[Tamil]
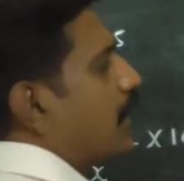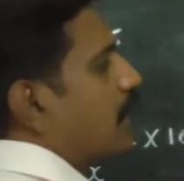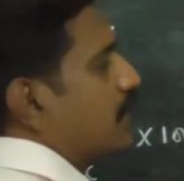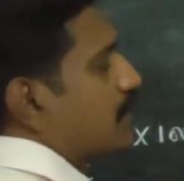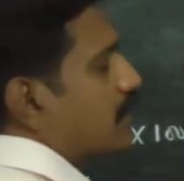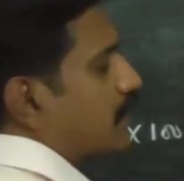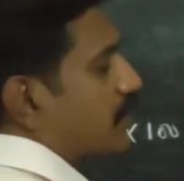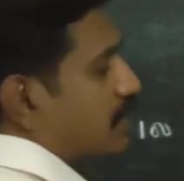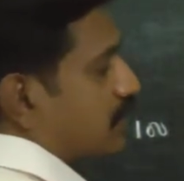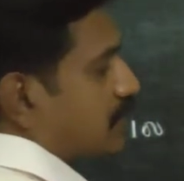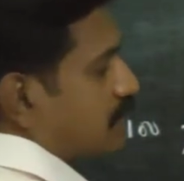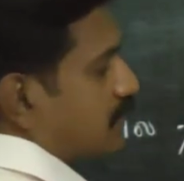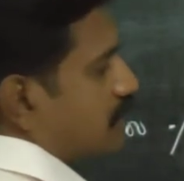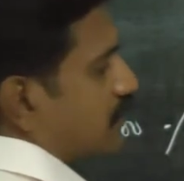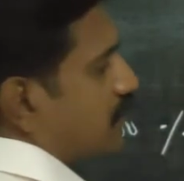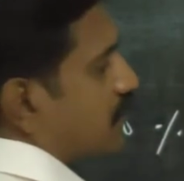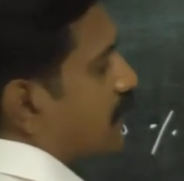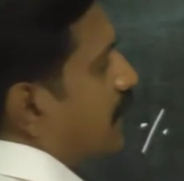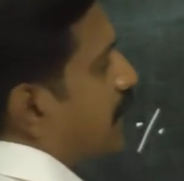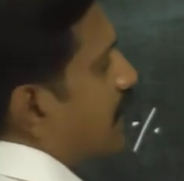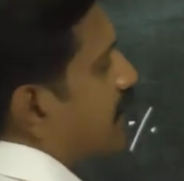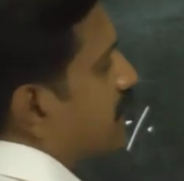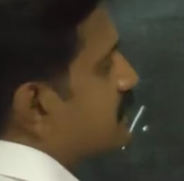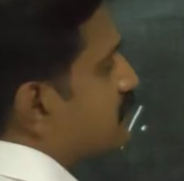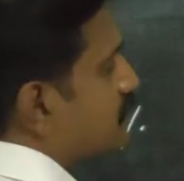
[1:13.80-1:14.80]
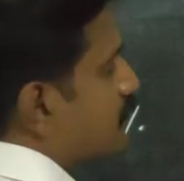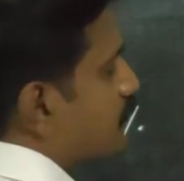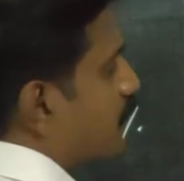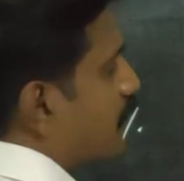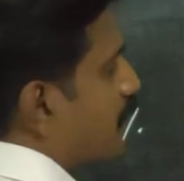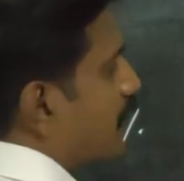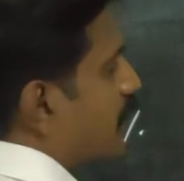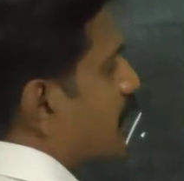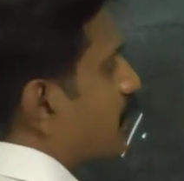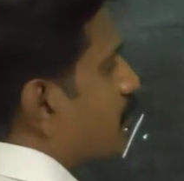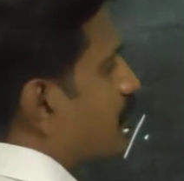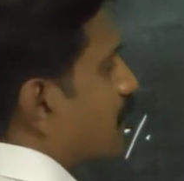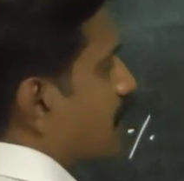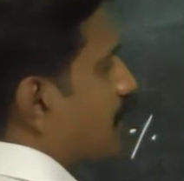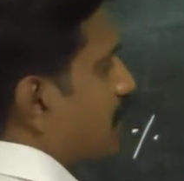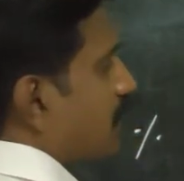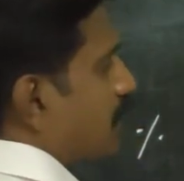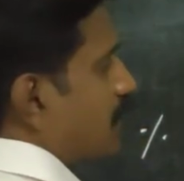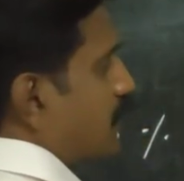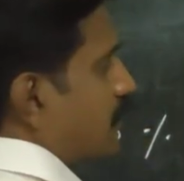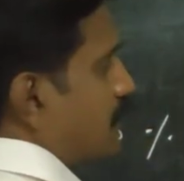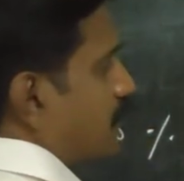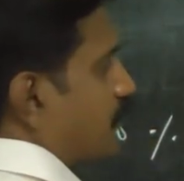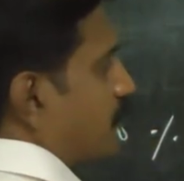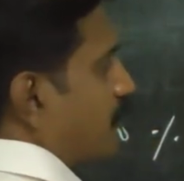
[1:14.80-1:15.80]
அதுக்கடுத்தது இது கேன்சல் பண்ண ஆரம்பிக்கலாம்
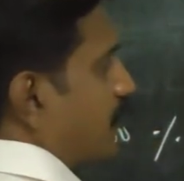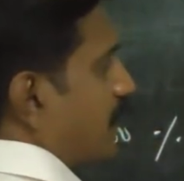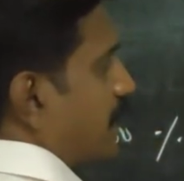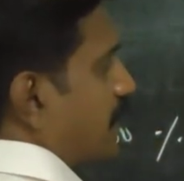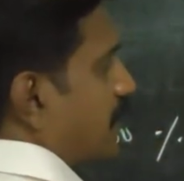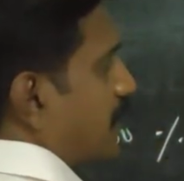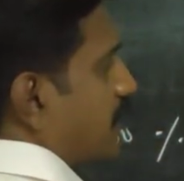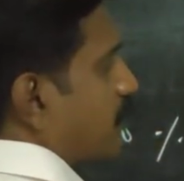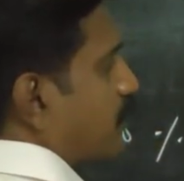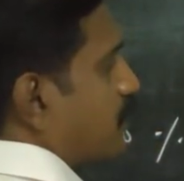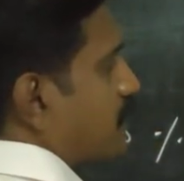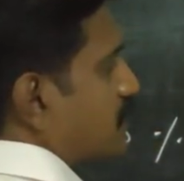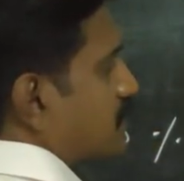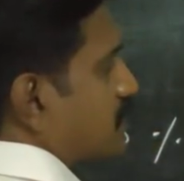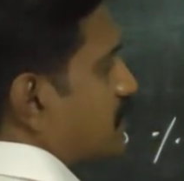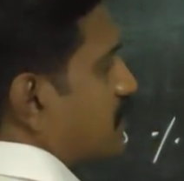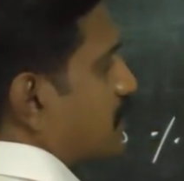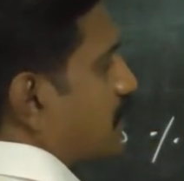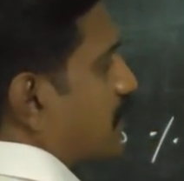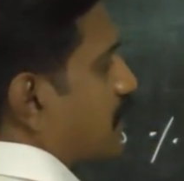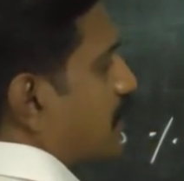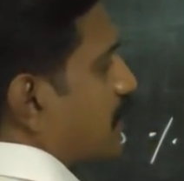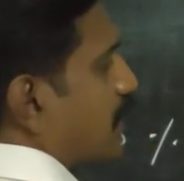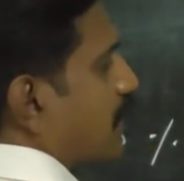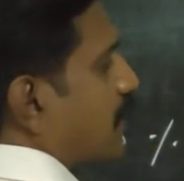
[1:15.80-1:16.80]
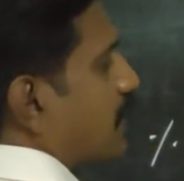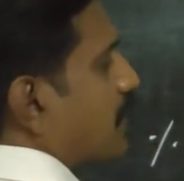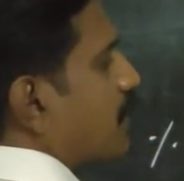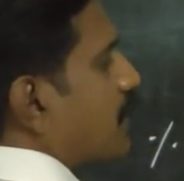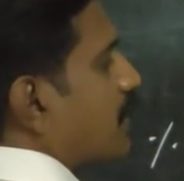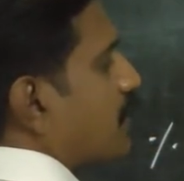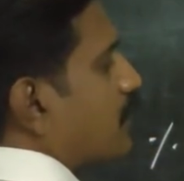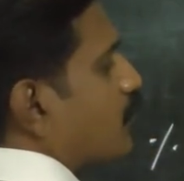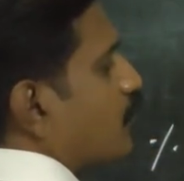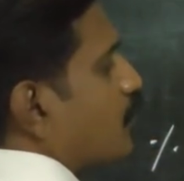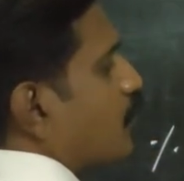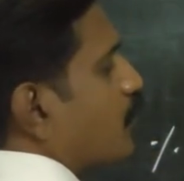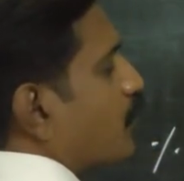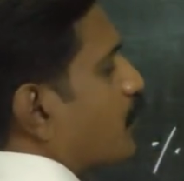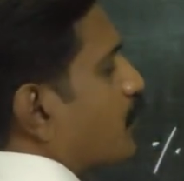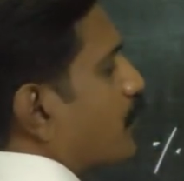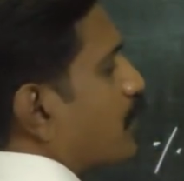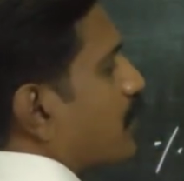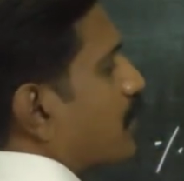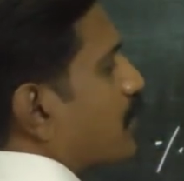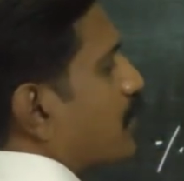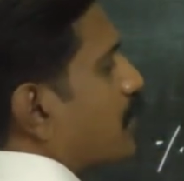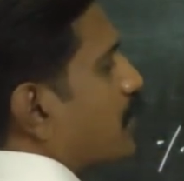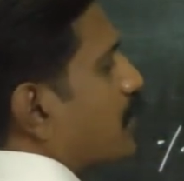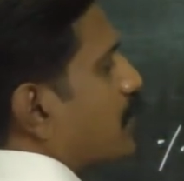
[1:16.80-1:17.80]
ஃபைவ் டேபிள்ஸில் அடிக்கலாம்னு நான் முடிவு
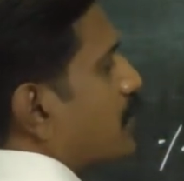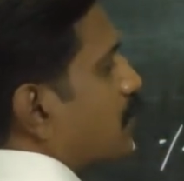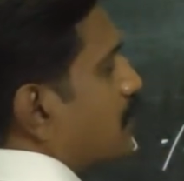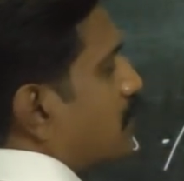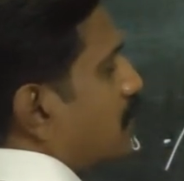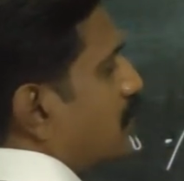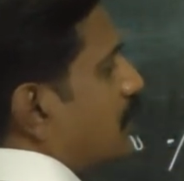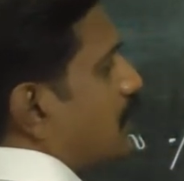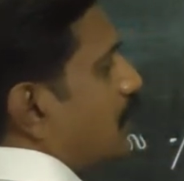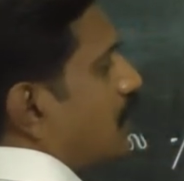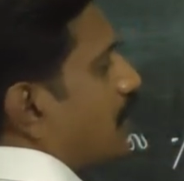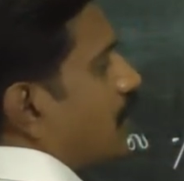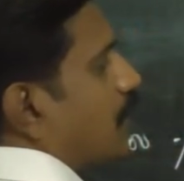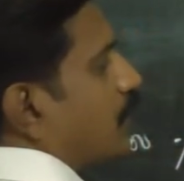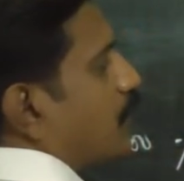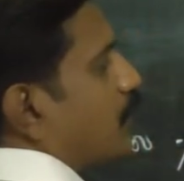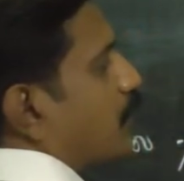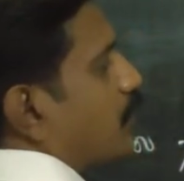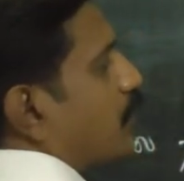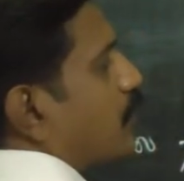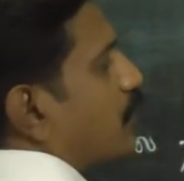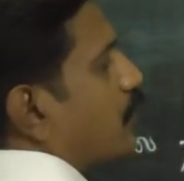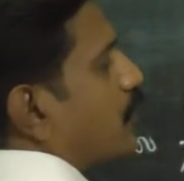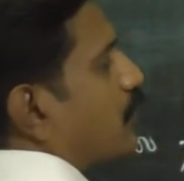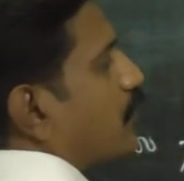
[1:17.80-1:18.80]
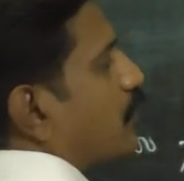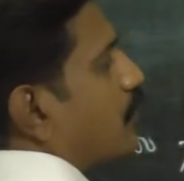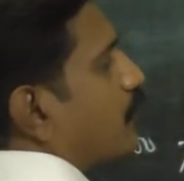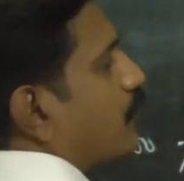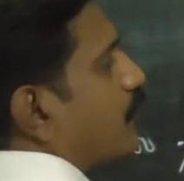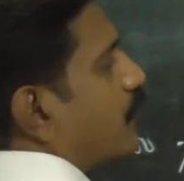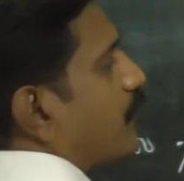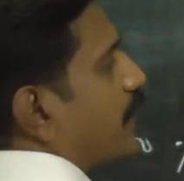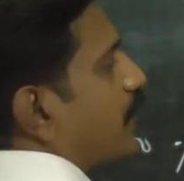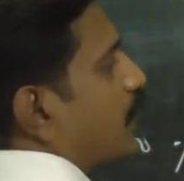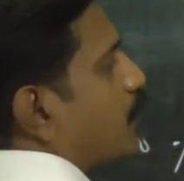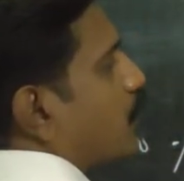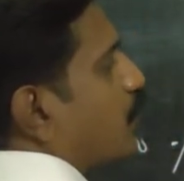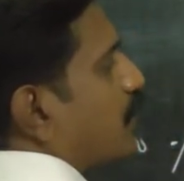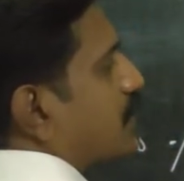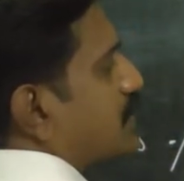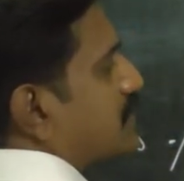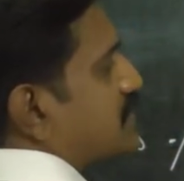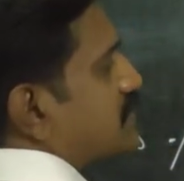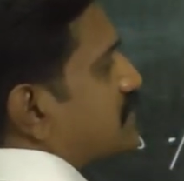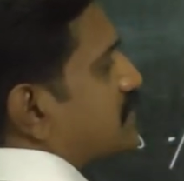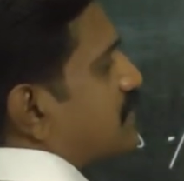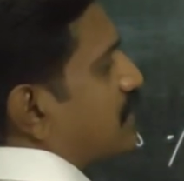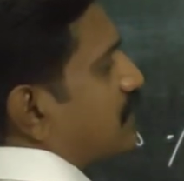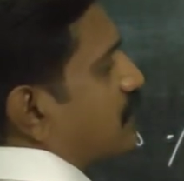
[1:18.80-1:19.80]
பண்ணுறேன் நான் அப்போது ஃபைவ்
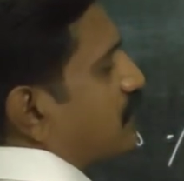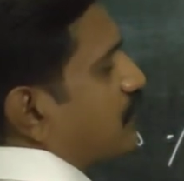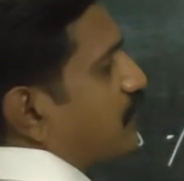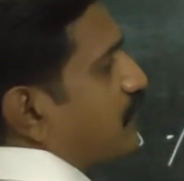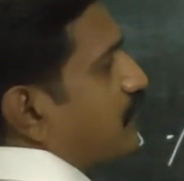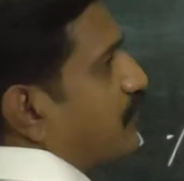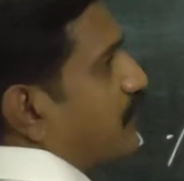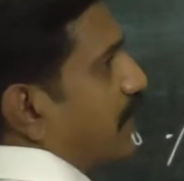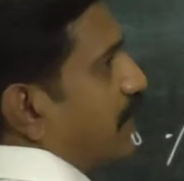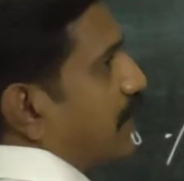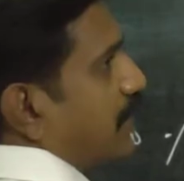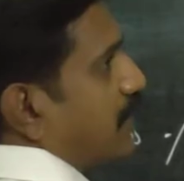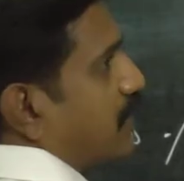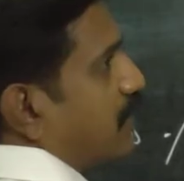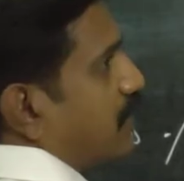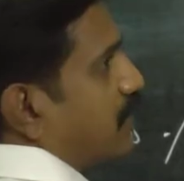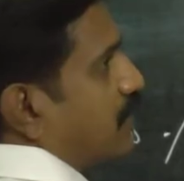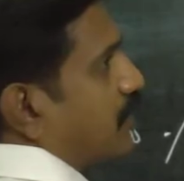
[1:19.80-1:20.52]
ஒன்ஸ் ஆர் ஃபைவ்